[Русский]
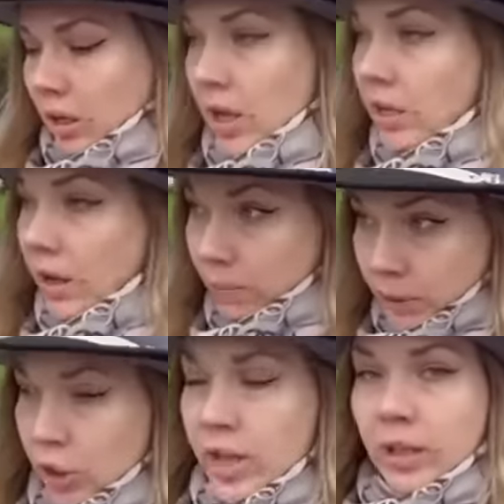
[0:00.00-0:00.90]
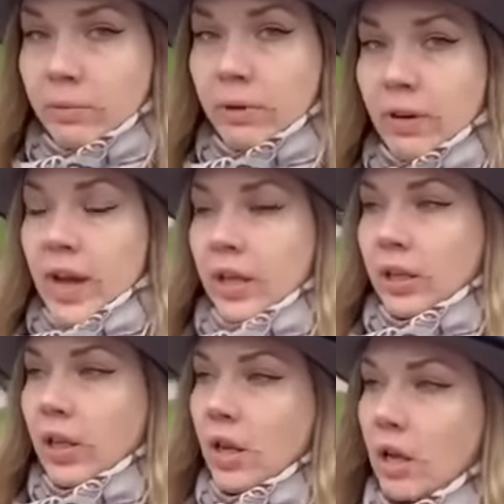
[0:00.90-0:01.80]
как и обычно это
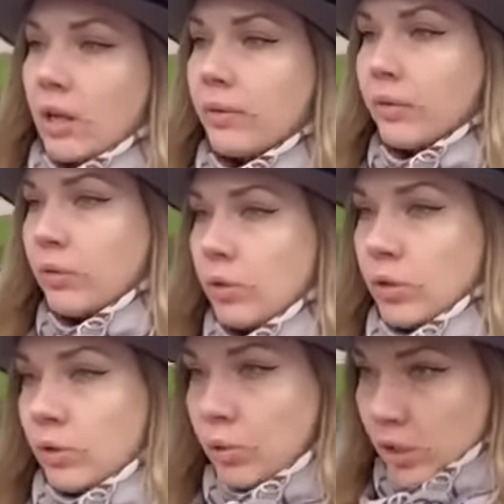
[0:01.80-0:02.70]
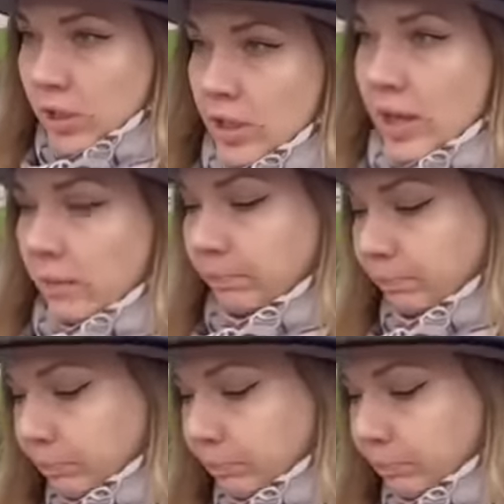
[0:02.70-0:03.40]
бывает у детей.